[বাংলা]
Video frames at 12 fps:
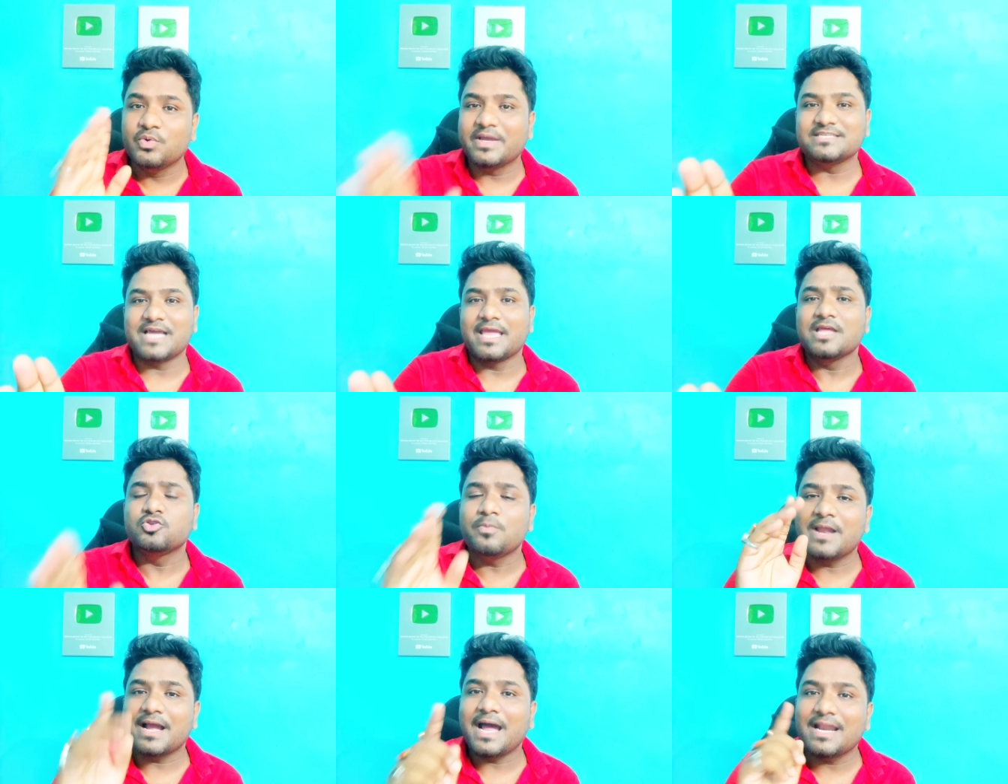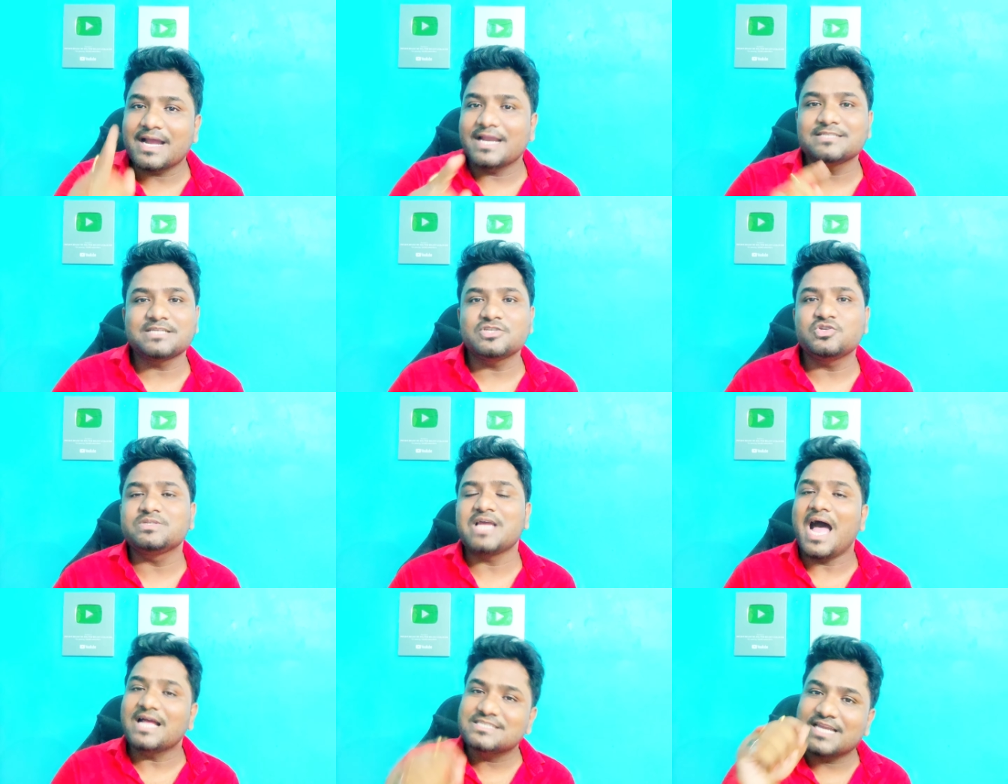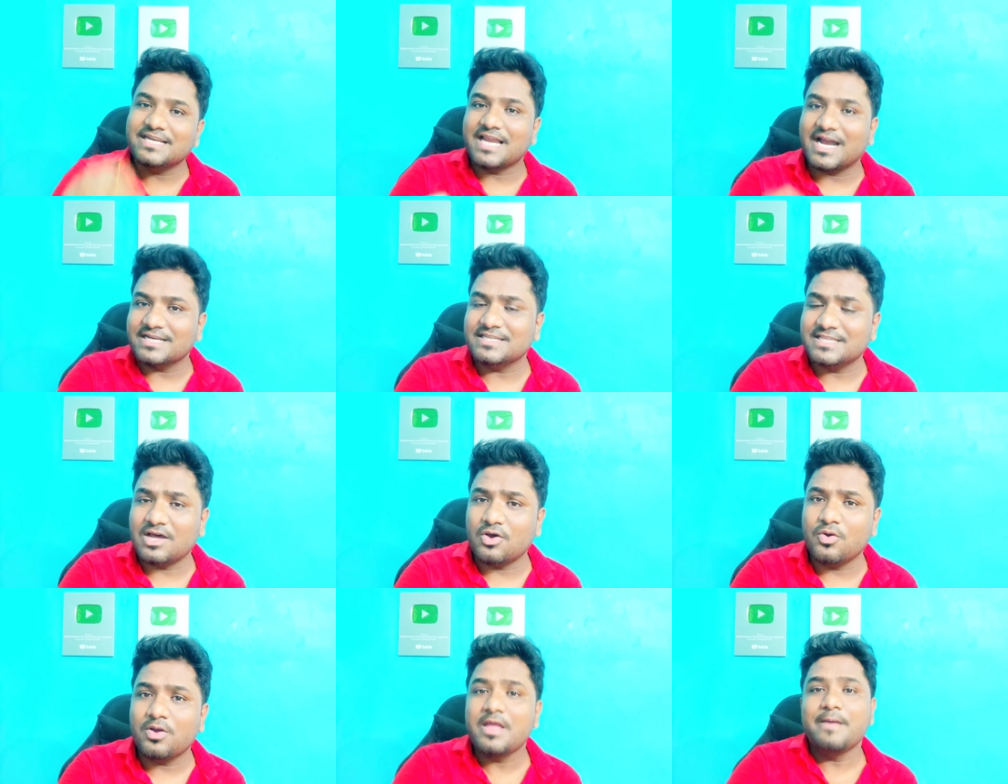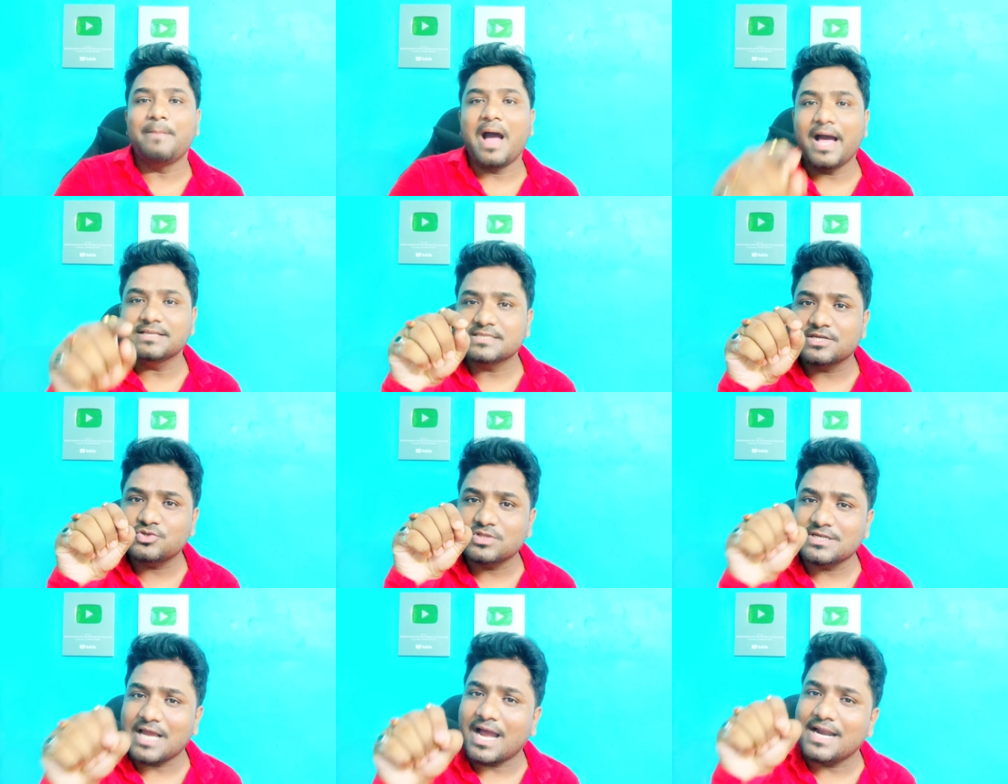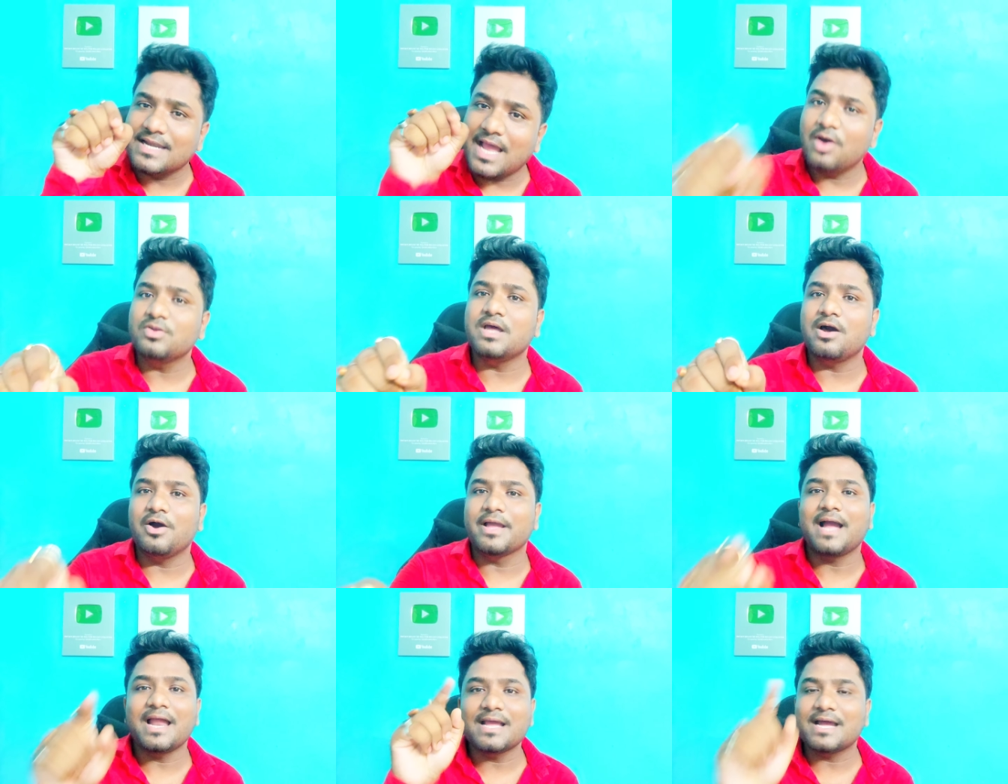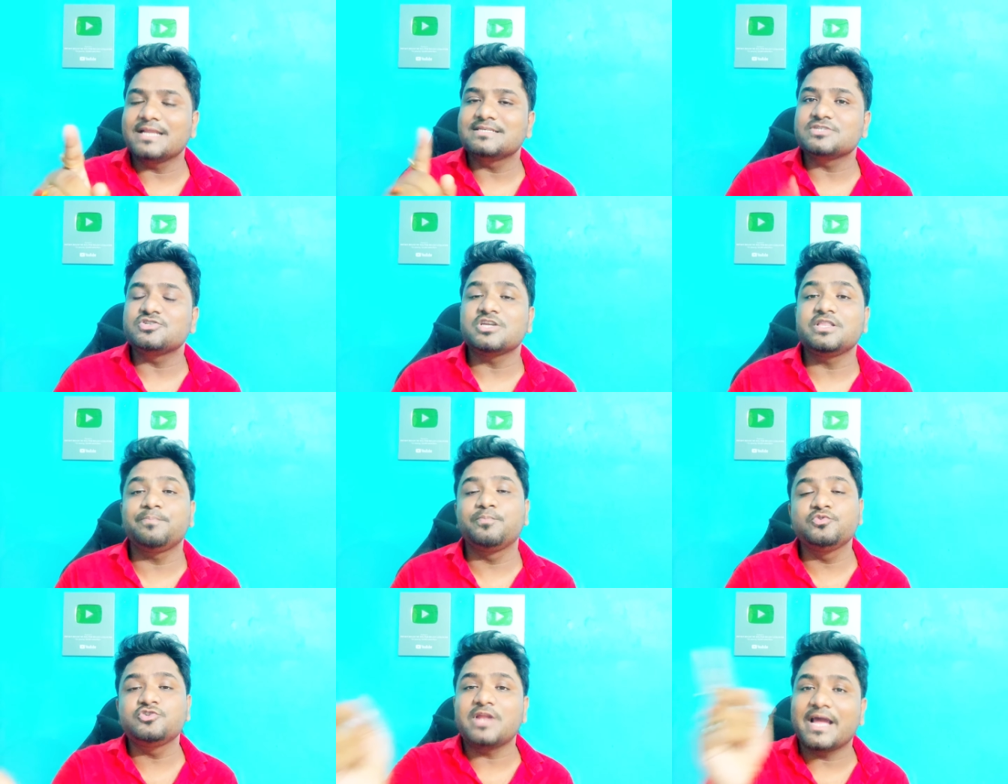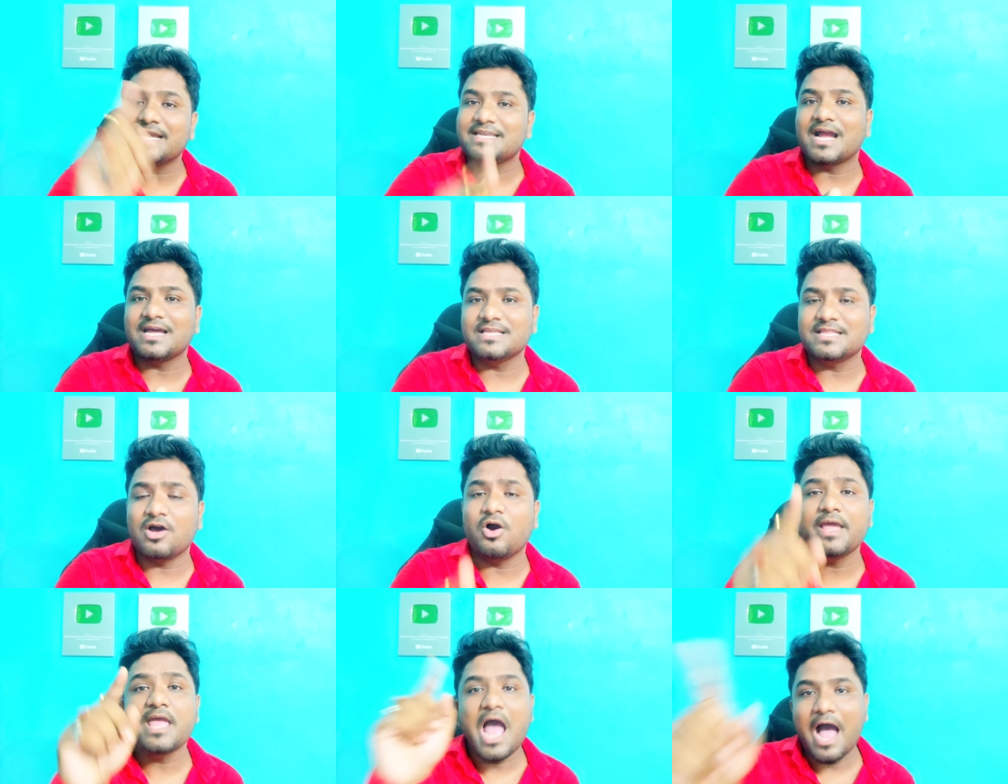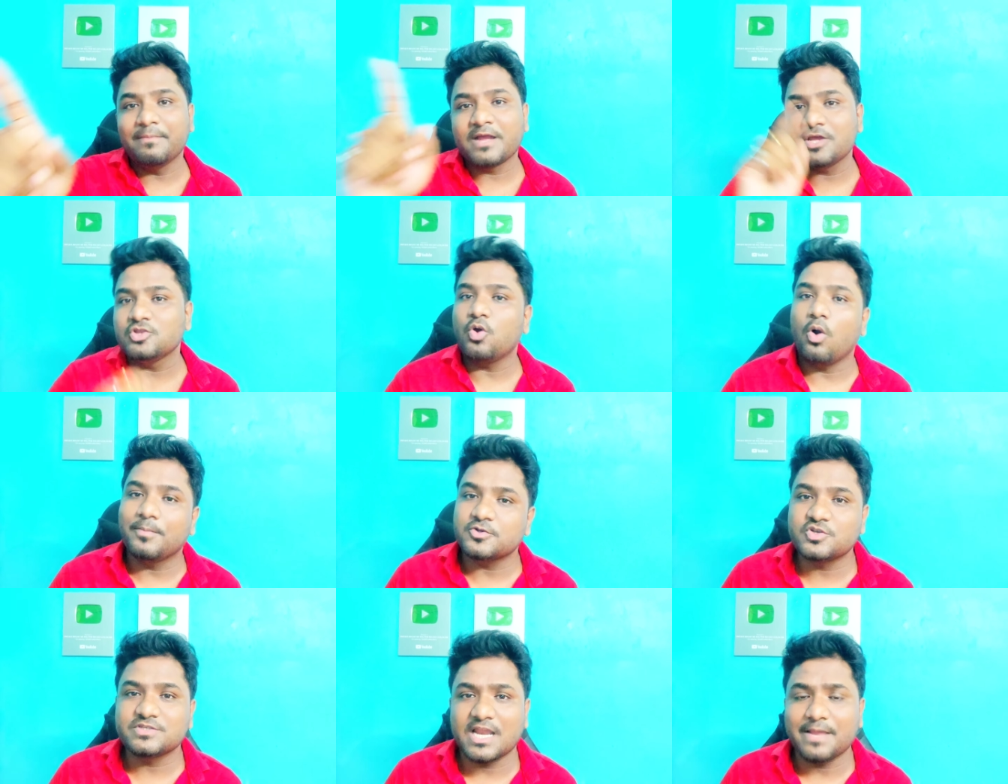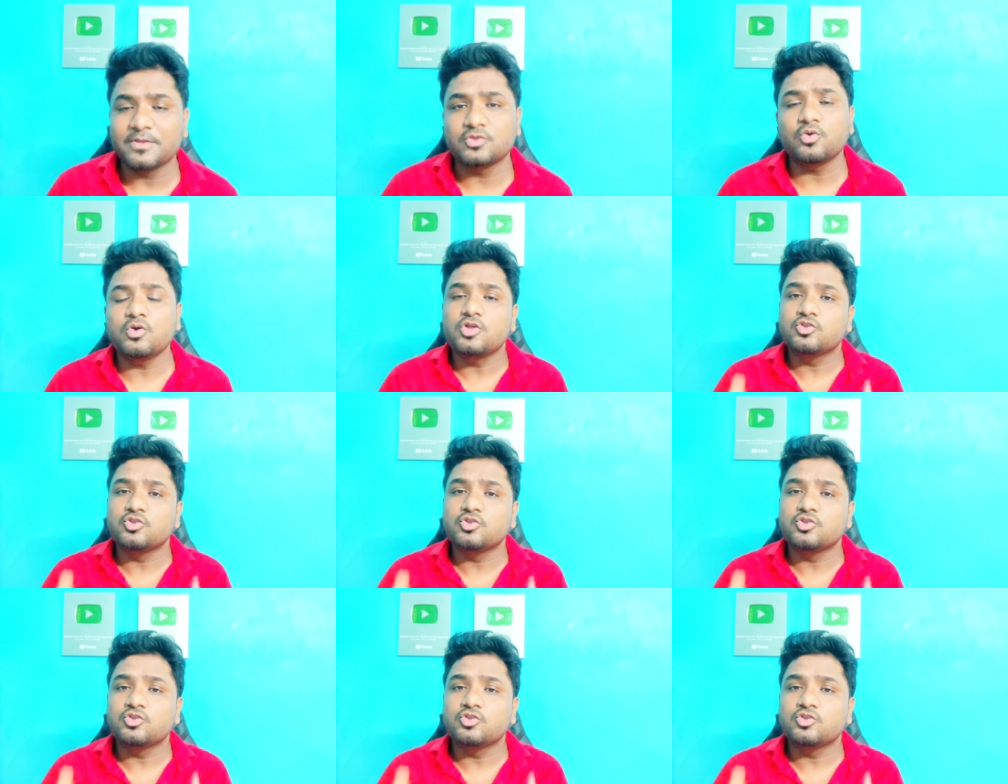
ঢুকে যায় তোমরা কারা কারা চাইছো যে আজকেই টাকা দিয়ে দেওয়া হোক বা আজকে যদি টাকা নাও দেওয়া হয় কারা কারা চাইছো যদি পুজোর আগে টাকা দিয়ে দেওয়া হয় আমাকে কিন্তু অবশ্যই জানাবে তো